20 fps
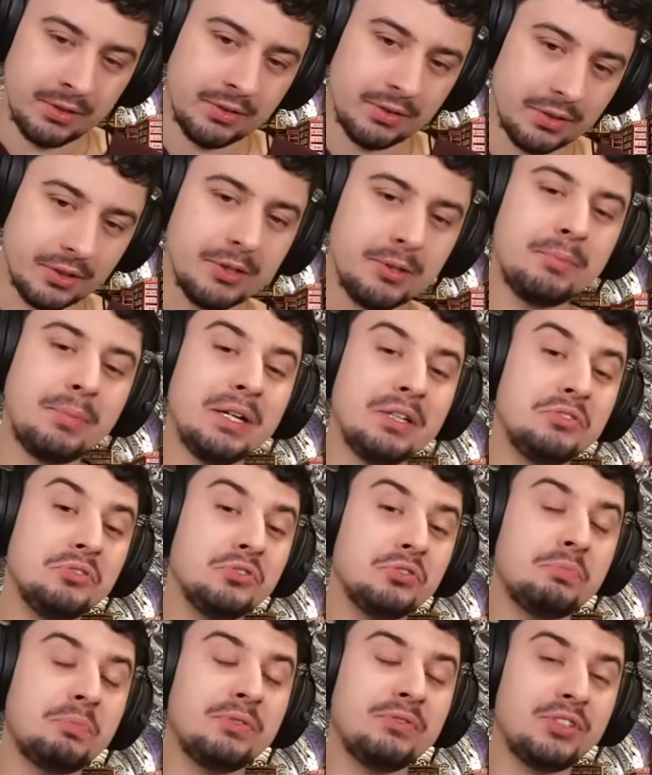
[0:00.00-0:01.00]
No i
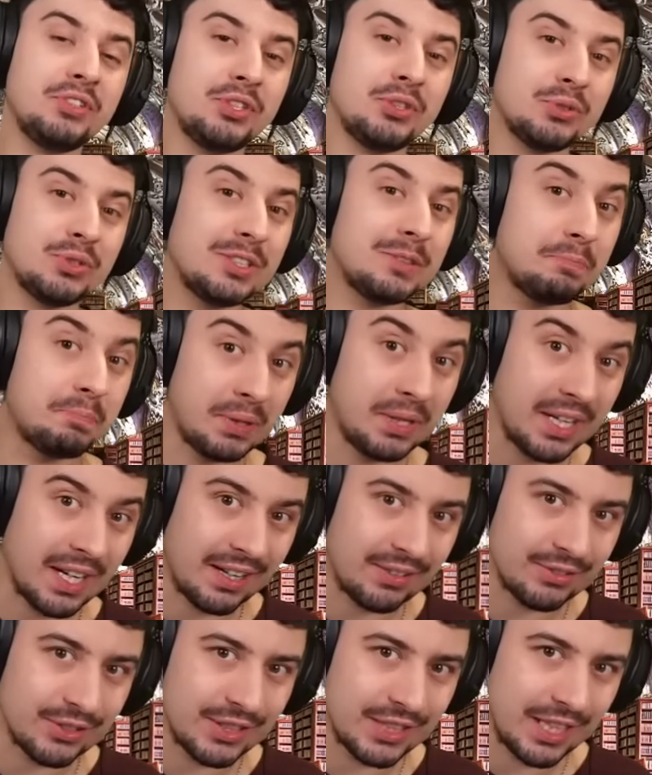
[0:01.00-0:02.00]
Magnus powiedział
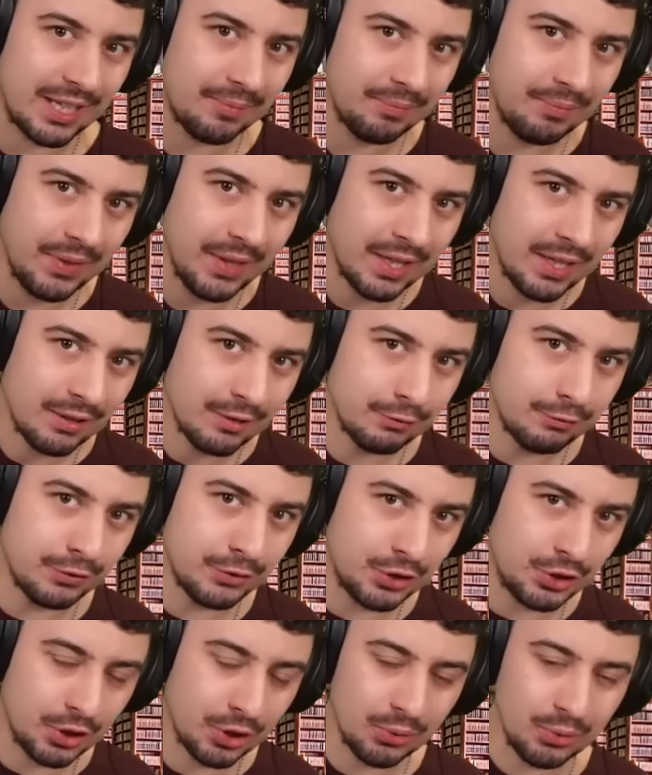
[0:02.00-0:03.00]
sprawdzam,
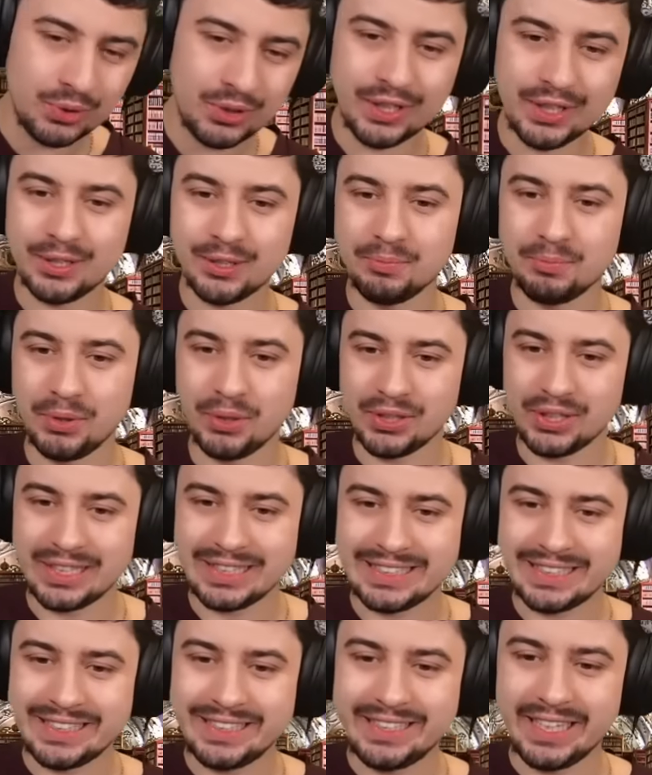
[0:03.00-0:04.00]
wziął tego piona
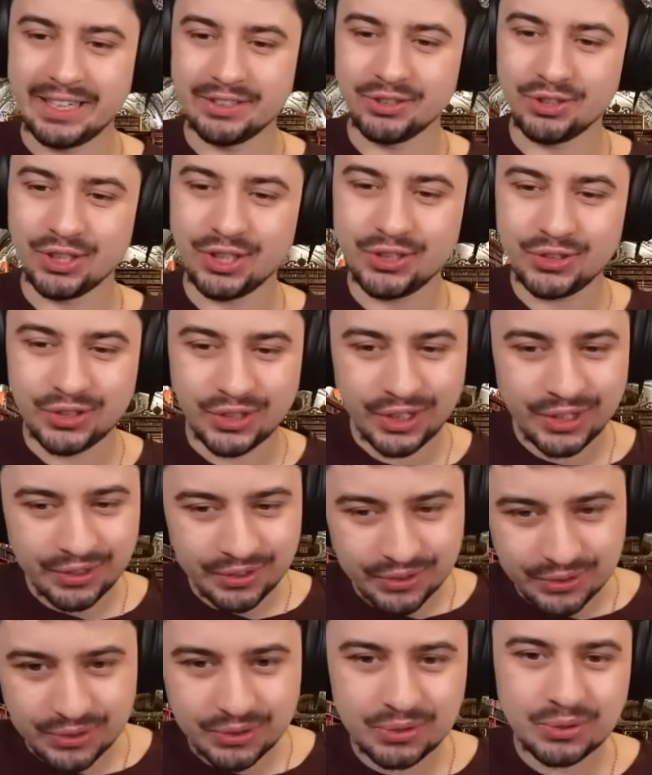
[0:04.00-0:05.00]
z D6,
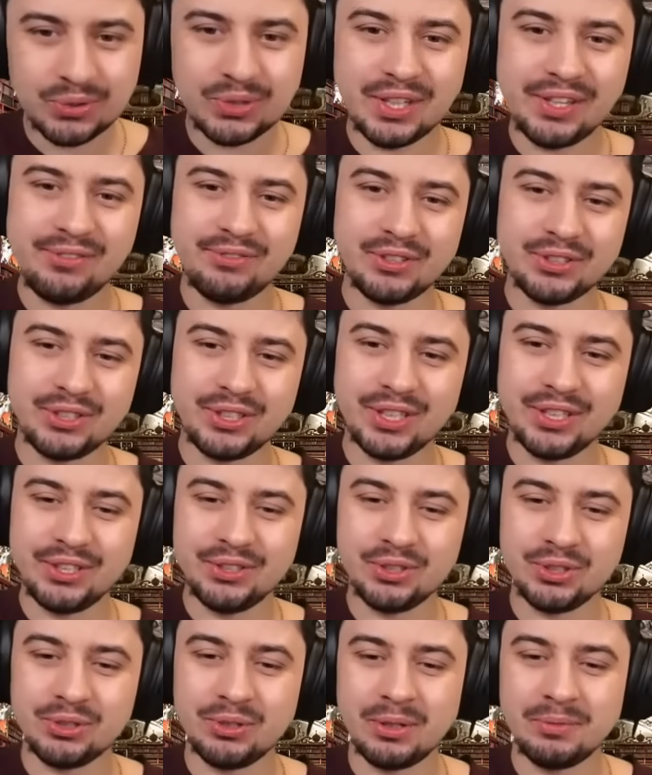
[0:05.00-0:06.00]
no i tutaj właśnie
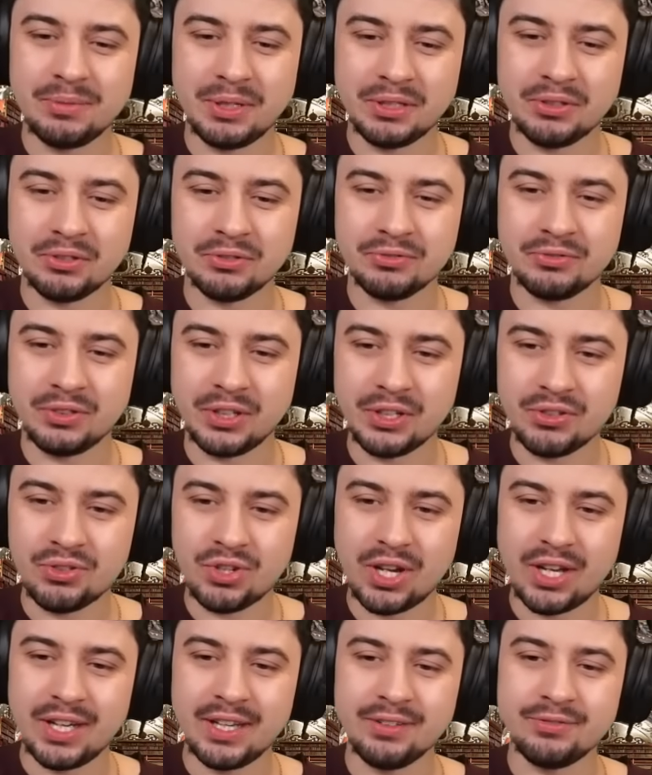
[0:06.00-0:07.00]
liczyłem na to
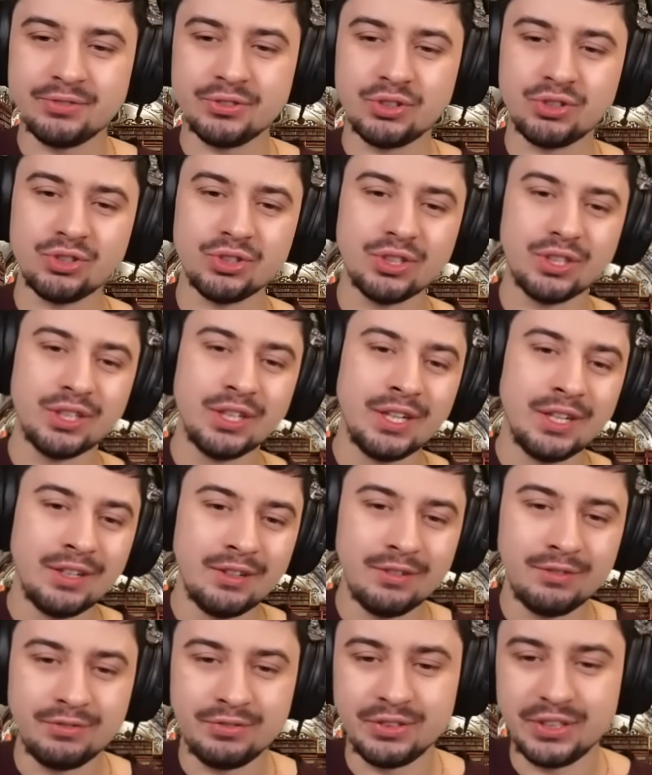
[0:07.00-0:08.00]
wieża F3,
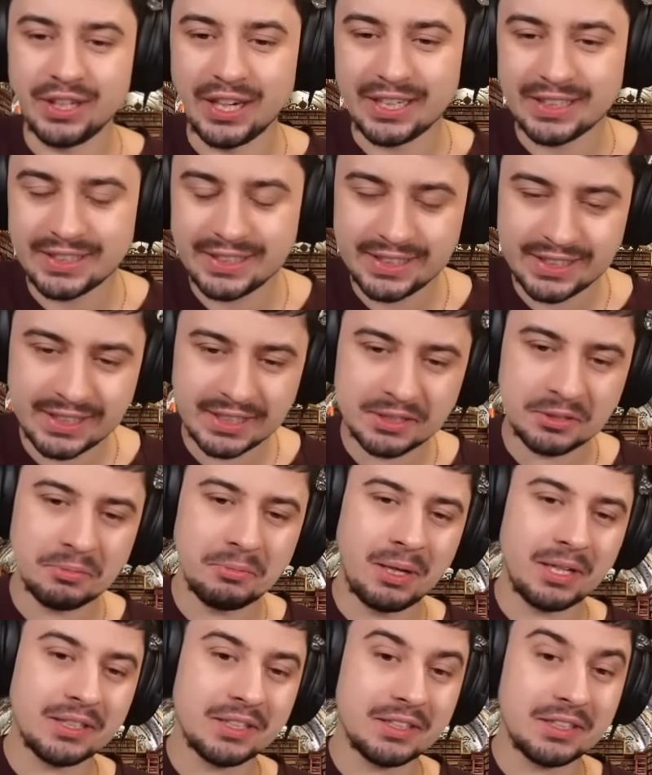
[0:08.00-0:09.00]
wjazd
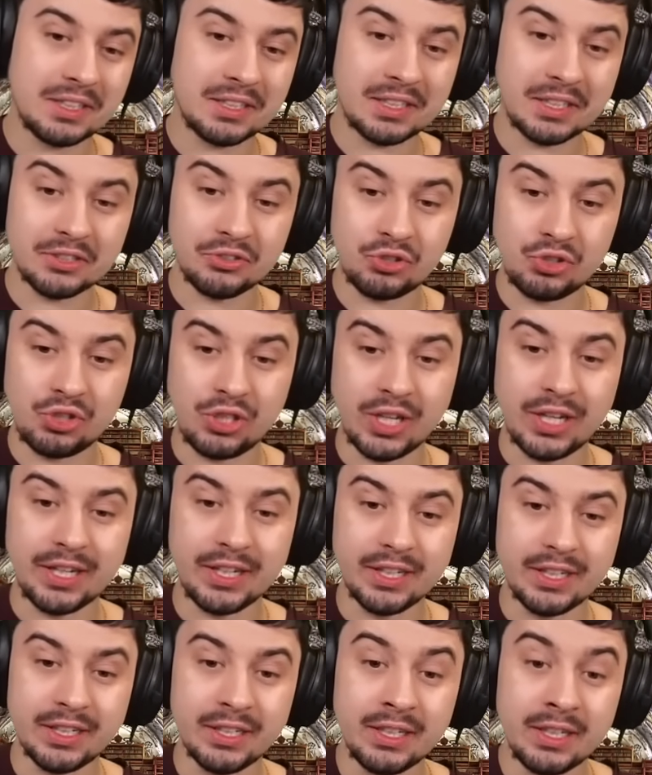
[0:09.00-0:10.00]
Hetmana na
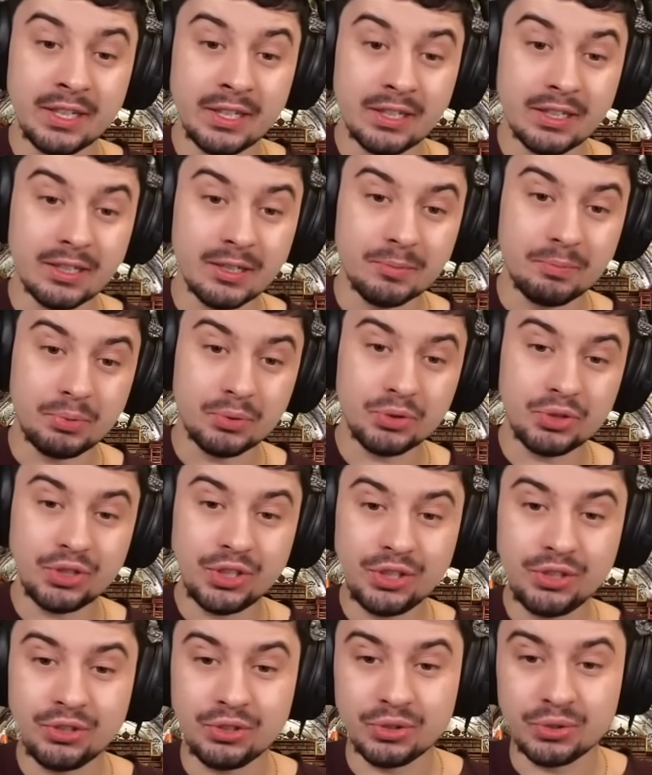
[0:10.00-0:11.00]
H4, e,
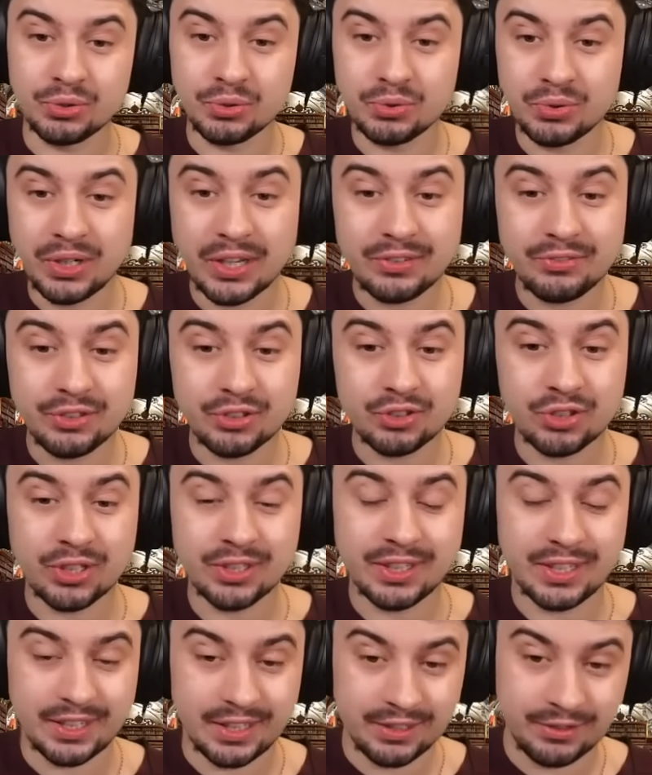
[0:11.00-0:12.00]
później druga wieża
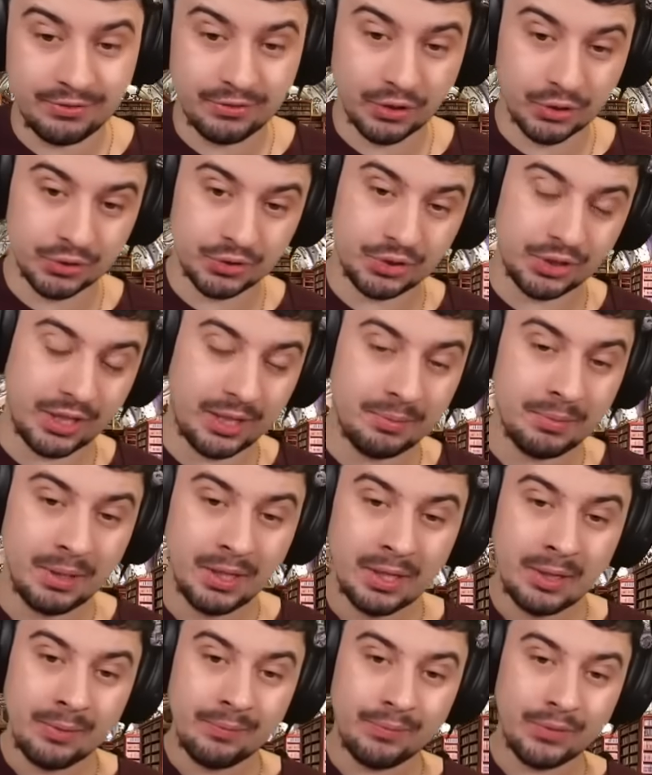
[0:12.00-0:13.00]
na F8,
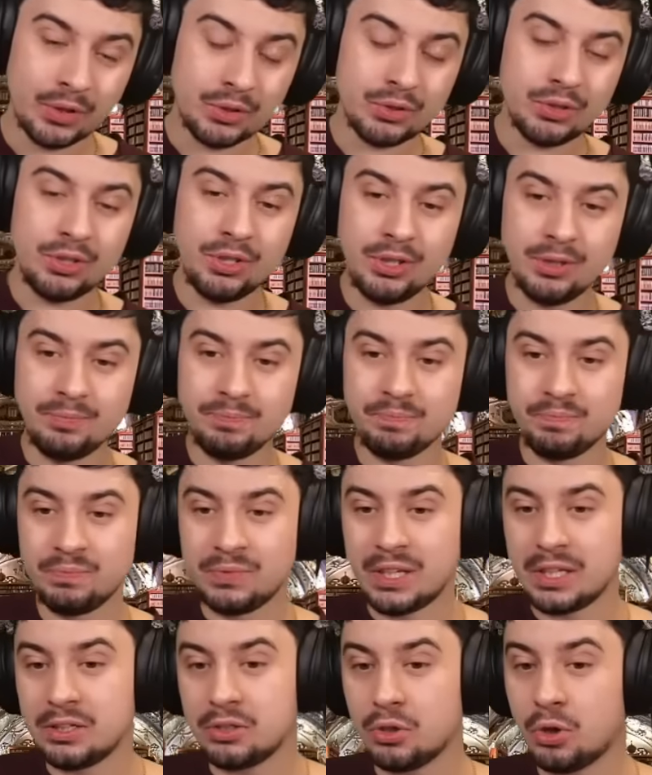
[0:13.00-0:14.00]
no i
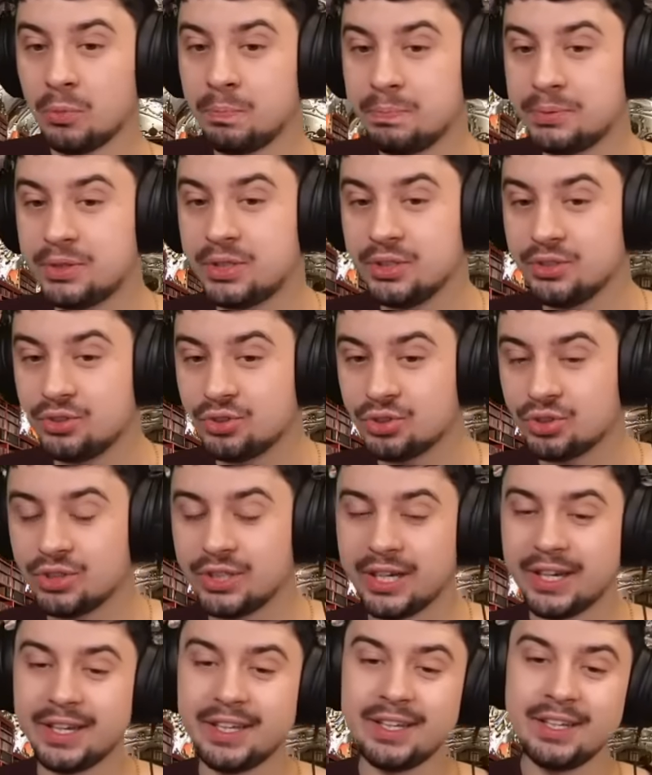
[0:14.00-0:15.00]
tak
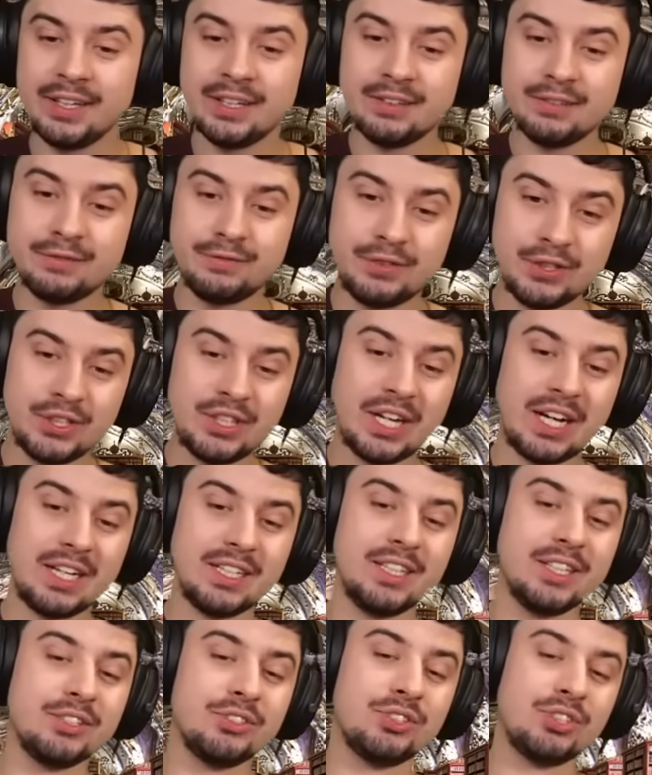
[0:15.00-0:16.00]
optycznie
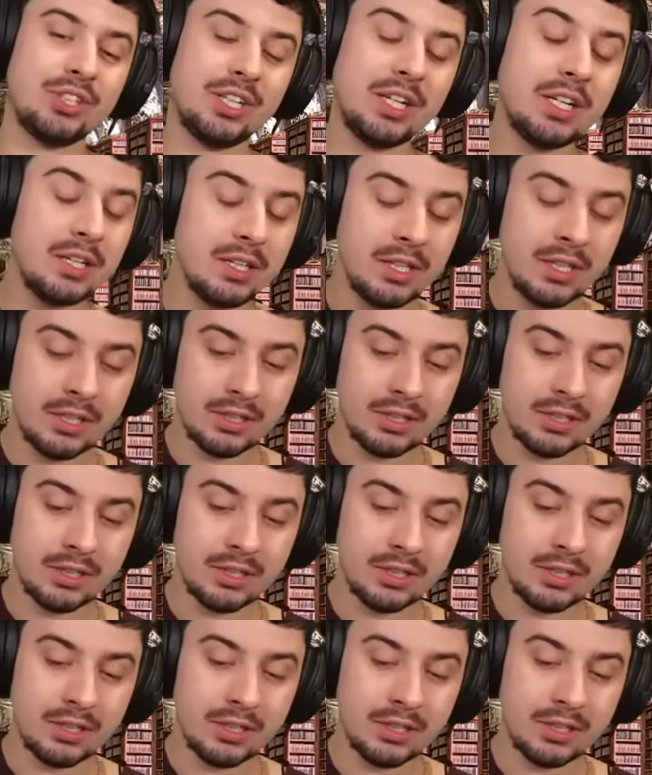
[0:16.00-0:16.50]
wydaje się,